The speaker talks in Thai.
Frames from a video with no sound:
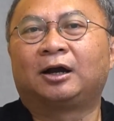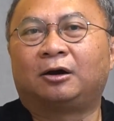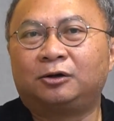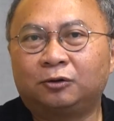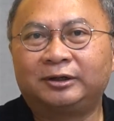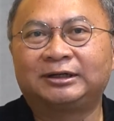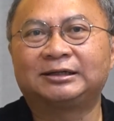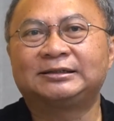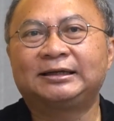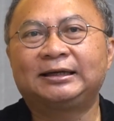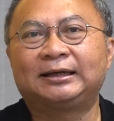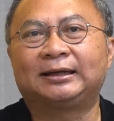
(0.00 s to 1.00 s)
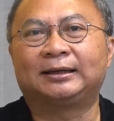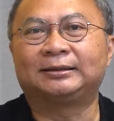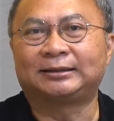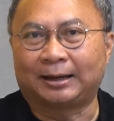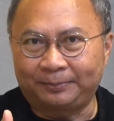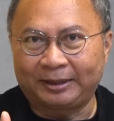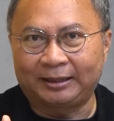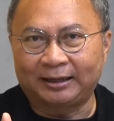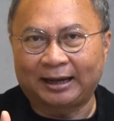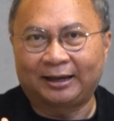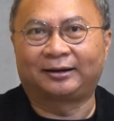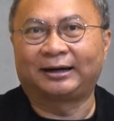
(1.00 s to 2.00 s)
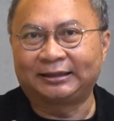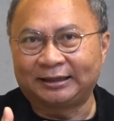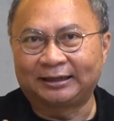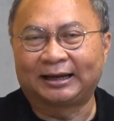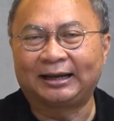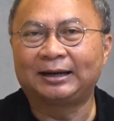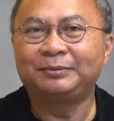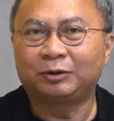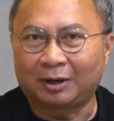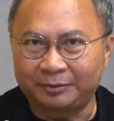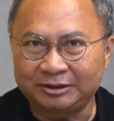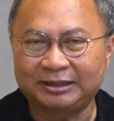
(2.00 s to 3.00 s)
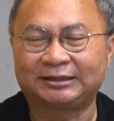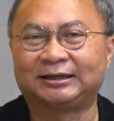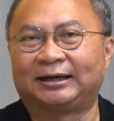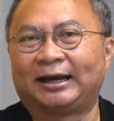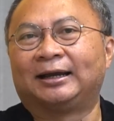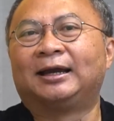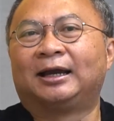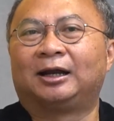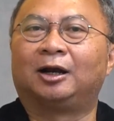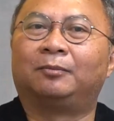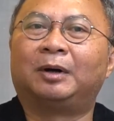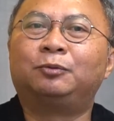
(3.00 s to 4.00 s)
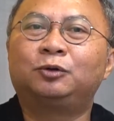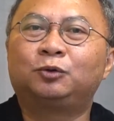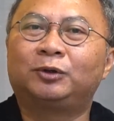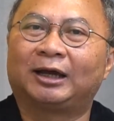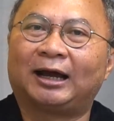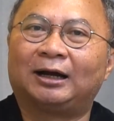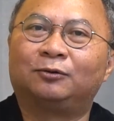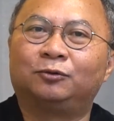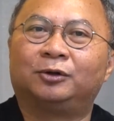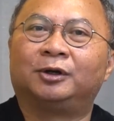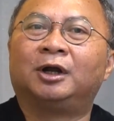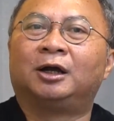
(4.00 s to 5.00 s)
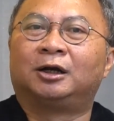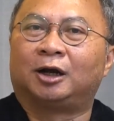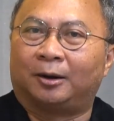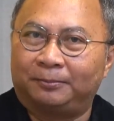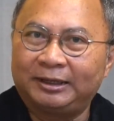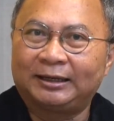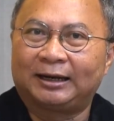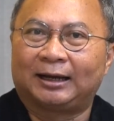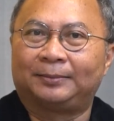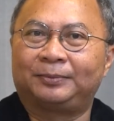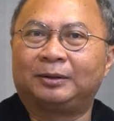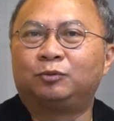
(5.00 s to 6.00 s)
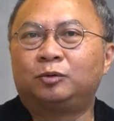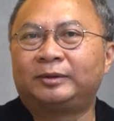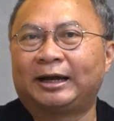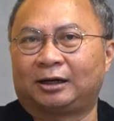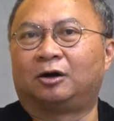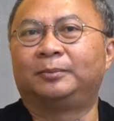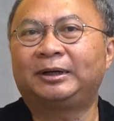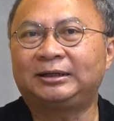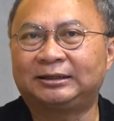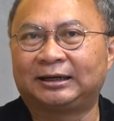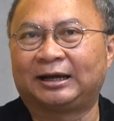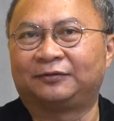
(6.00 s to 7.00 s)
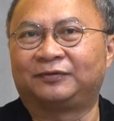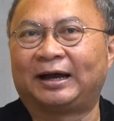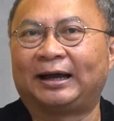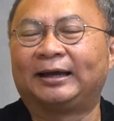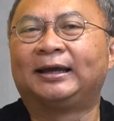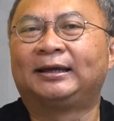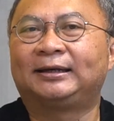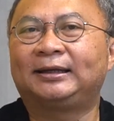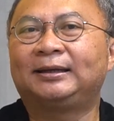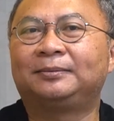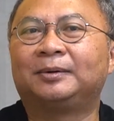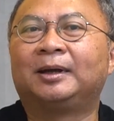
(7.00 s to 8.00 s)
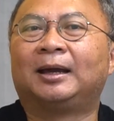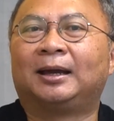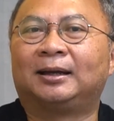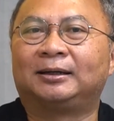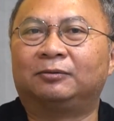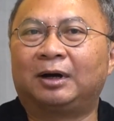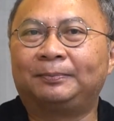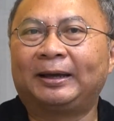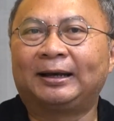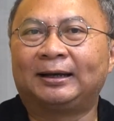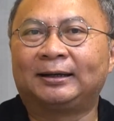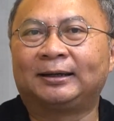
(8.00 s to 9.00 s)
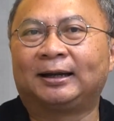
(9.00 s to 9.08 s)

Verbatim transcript: Control Legacy จะเป็นอะไรยังไง และมีความพิเศษอย่างไรเรามาพูดคุยกับทางคุณทอมมี่นะครับ เป็นผู้บริหารของเพจทีไทไฟ ที่ถือว่าเป็น